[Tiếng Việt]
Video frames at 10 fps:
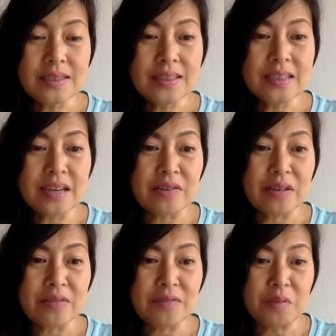xin chào
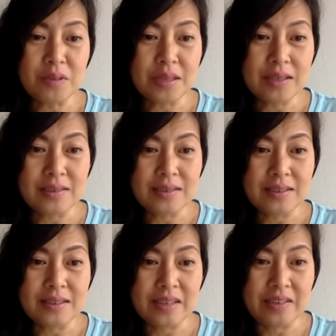à, phúc trân
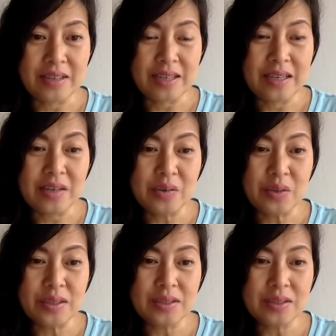xin chào khánh lê
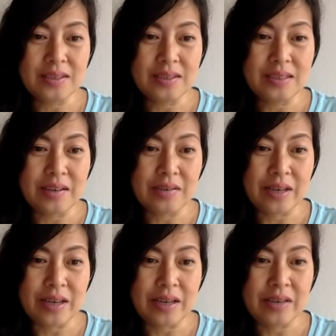quốc xin chào
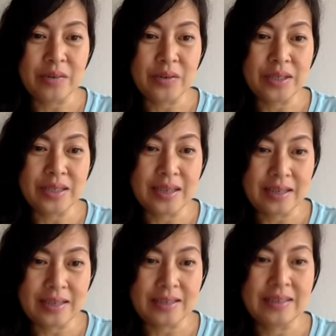nga nguyễn
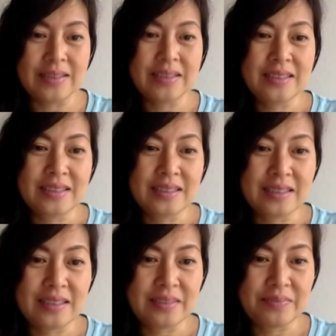hằng
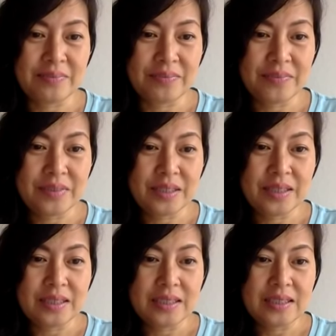à,
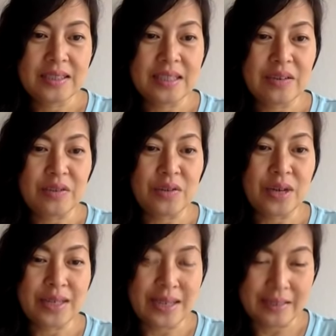xin chào
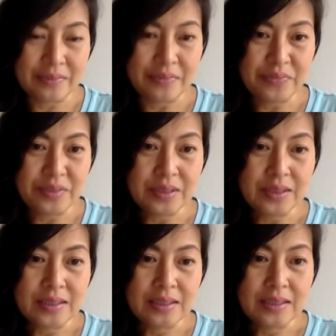doan đặng
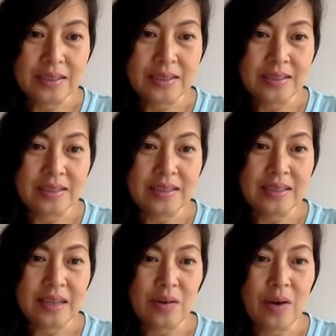à, xin
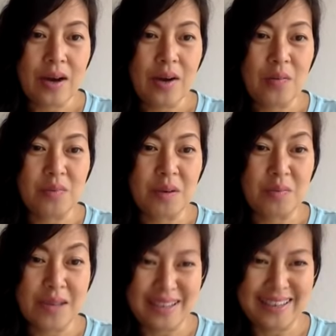chào hoa hồng
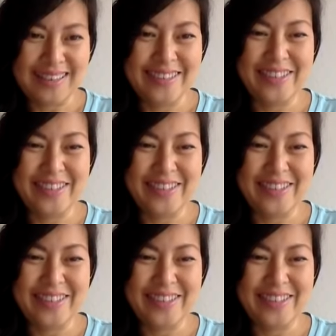độc lạ